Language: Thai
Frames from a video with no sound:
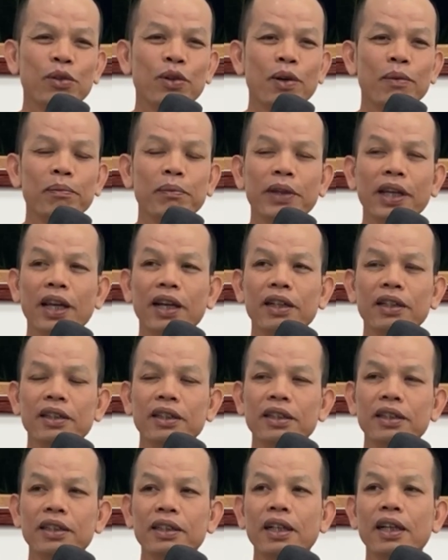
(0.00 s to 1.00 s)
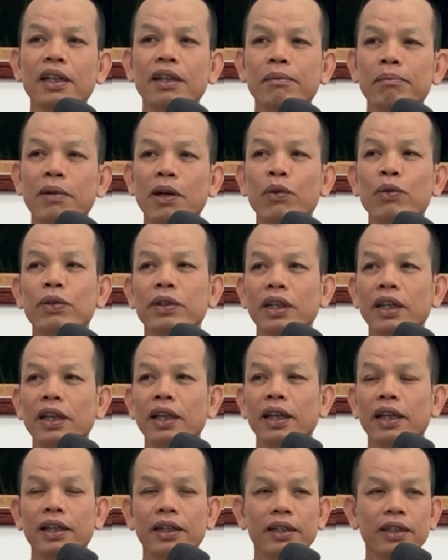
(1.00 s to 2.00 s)
ความเพียรคือเครื่องเผากิ
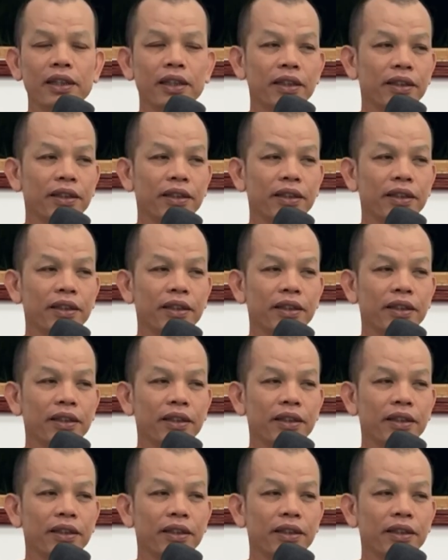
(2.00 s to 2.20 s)
เลส